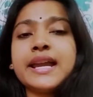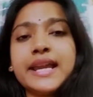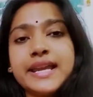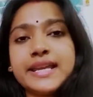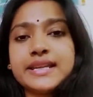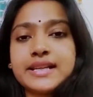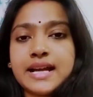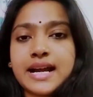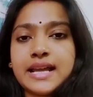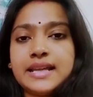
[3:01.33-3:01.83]

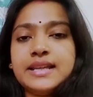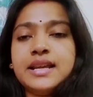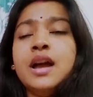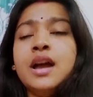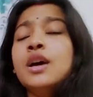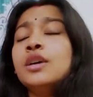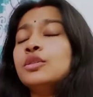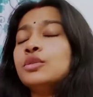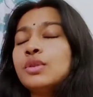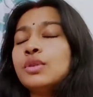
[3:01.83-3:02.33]
এই খাই
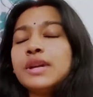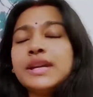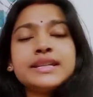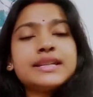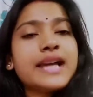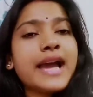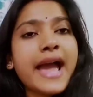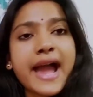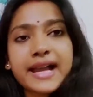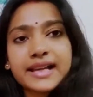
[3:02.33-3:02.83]
তো
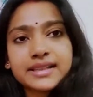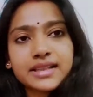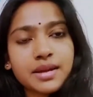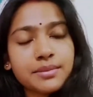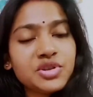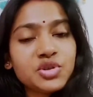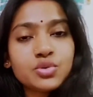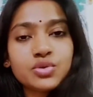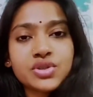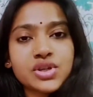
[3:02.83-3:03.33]
এইটা
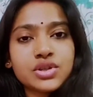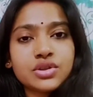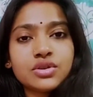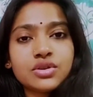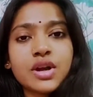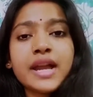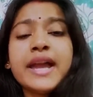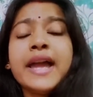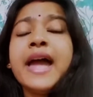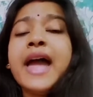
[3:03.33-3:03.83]
একদমই উচিত
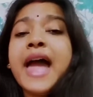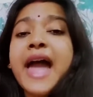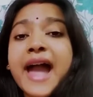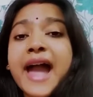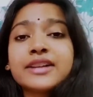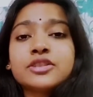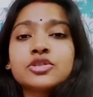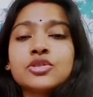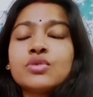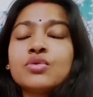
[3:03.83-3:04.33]
নয়
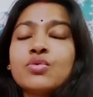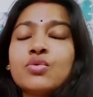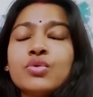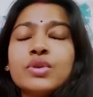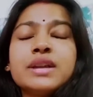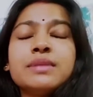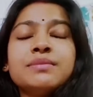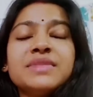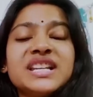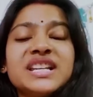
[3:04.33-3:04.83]
একশো
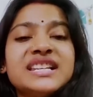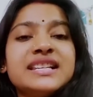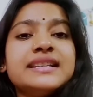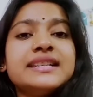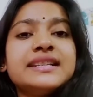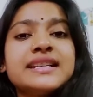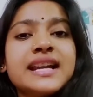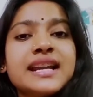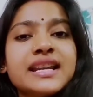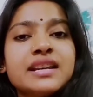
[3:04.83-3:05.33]
কুড়ি
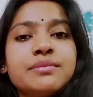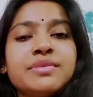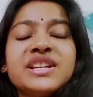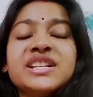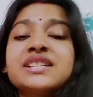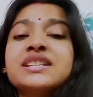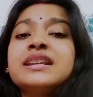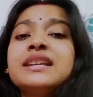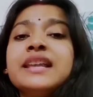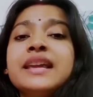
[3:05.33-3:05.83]
মিলিলিটারের
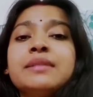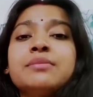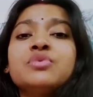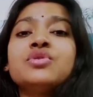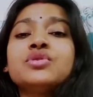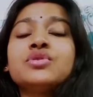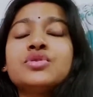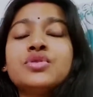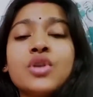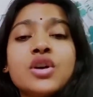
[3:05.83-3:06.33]
বেশি
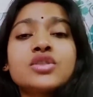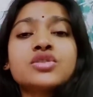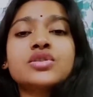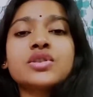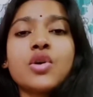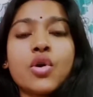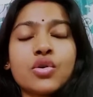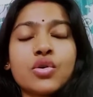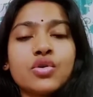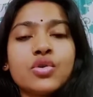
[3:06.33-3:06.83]
লেবুর রস
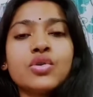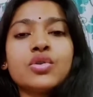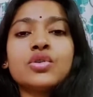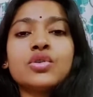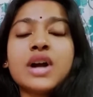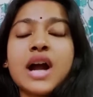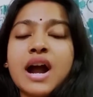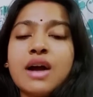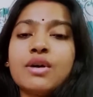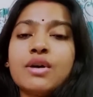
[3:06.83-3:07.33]
কখনো
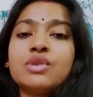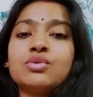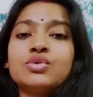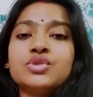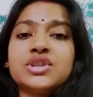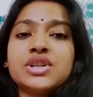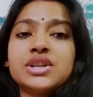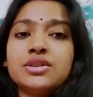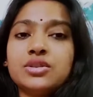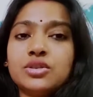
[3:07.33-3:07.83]
খাওয়া
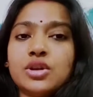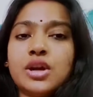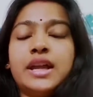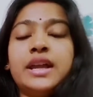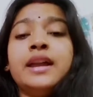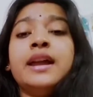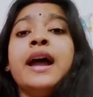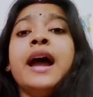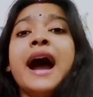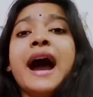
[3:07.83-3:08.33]
উচিত নয়
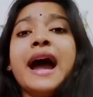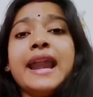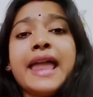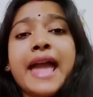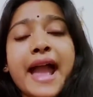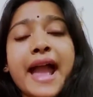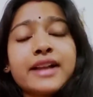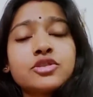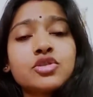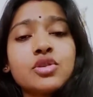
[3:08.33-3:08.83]
আর
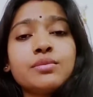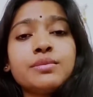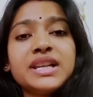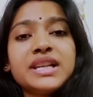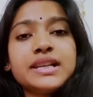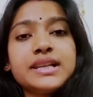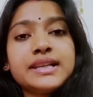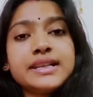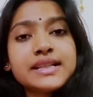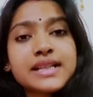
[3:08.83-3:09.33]
একশো
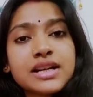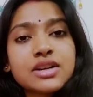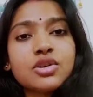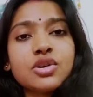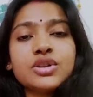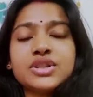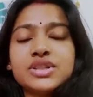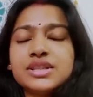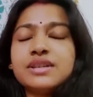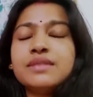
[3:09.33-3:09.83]
মিলিলিটার
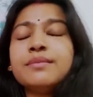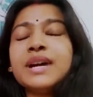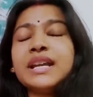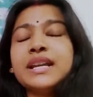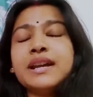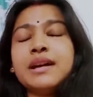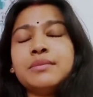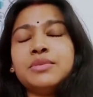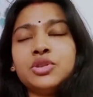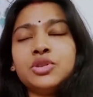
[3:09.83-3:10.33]
হচ্ছে
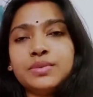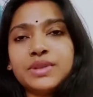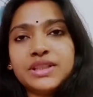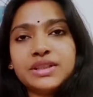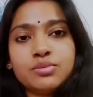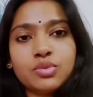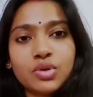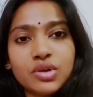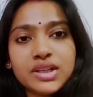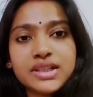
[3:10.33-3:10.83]
মানে আমি
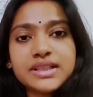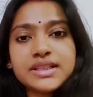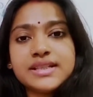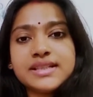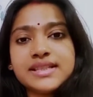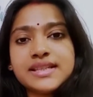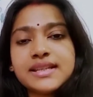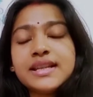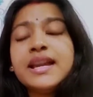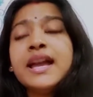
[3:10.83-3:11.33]
তোমাদের বলে
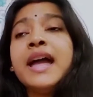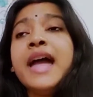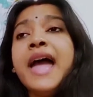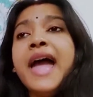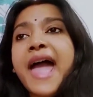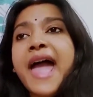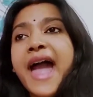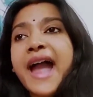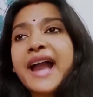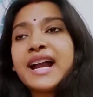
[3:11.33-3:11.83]
দিচ্ছি
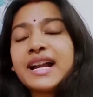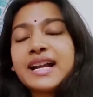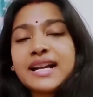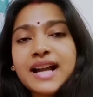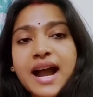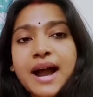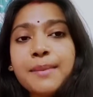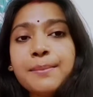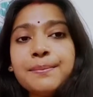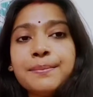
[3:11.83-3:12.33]
এক
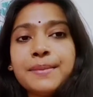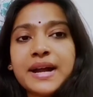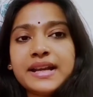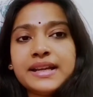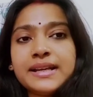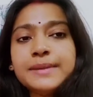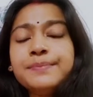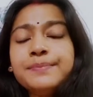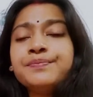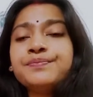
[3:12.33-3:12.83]
কাপ
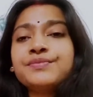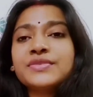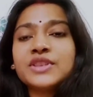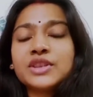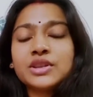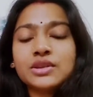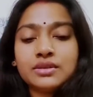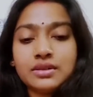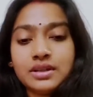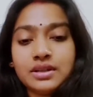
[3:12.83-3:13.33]
মানে
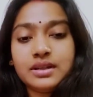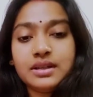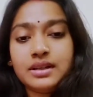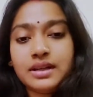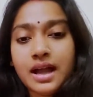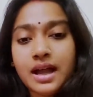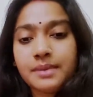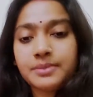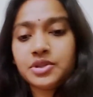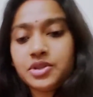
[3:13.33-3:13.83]

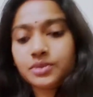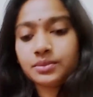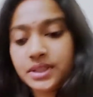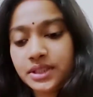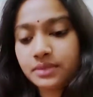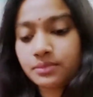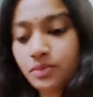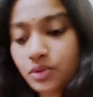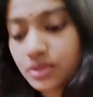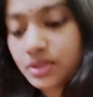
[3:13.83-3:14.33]
আমি
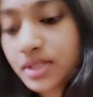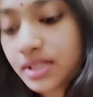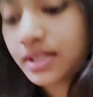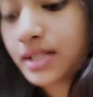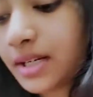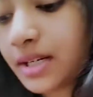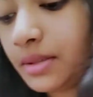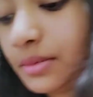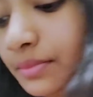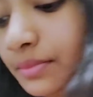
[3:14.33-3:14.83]
তোমাদের বলছি ধরো